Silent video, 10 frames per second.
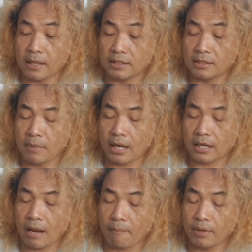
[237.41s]
4 5
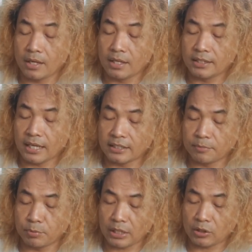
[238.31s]
6 yang
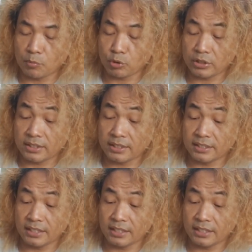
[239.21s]
disebutkan komposisi di